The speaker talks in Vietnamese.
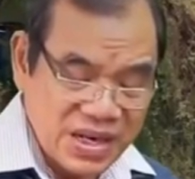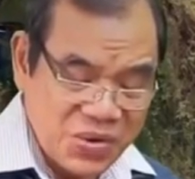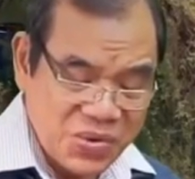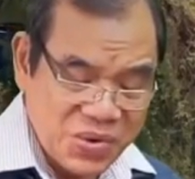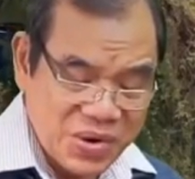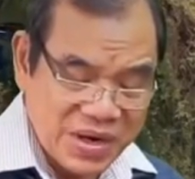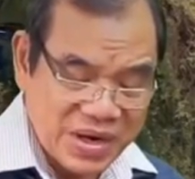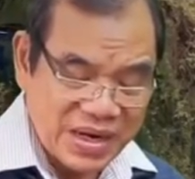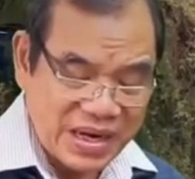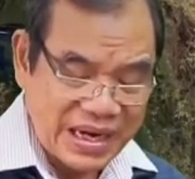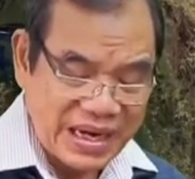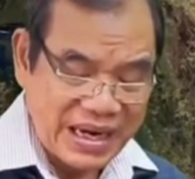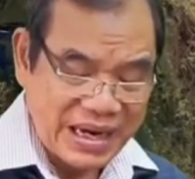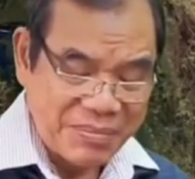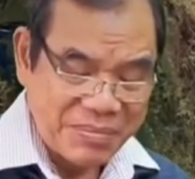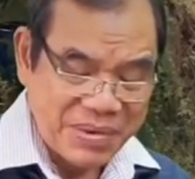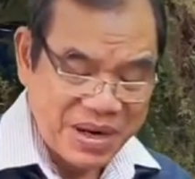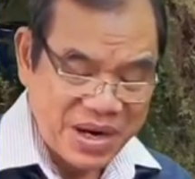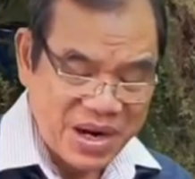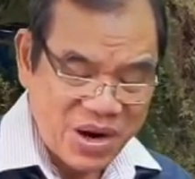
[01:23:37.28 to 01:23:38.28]
Người ăn xin này
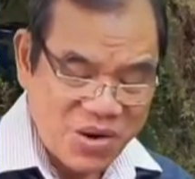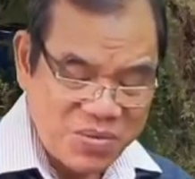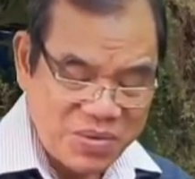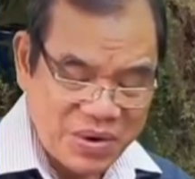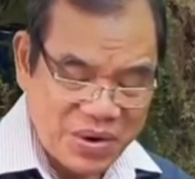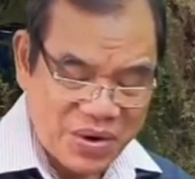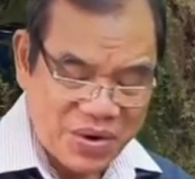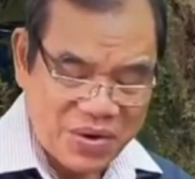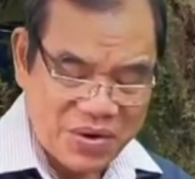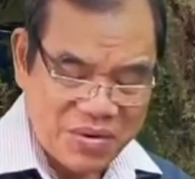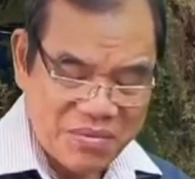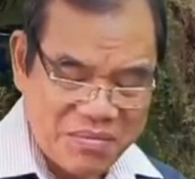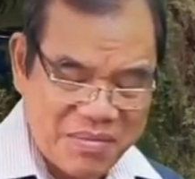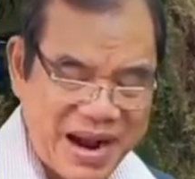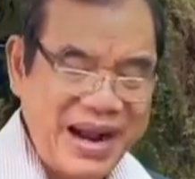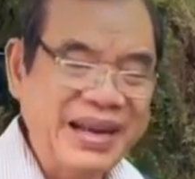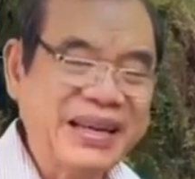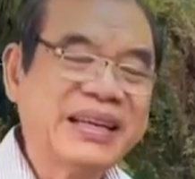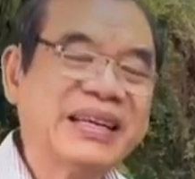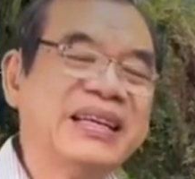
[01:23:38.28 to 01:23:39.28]
vẫn còn hậm hực trong
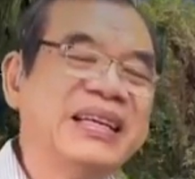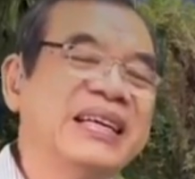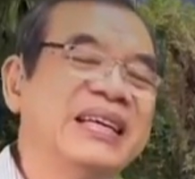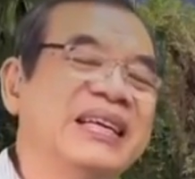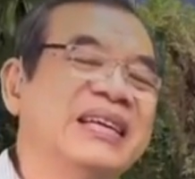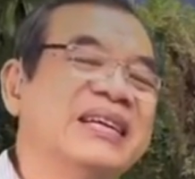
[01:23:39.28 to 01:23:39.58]
lòng lắm.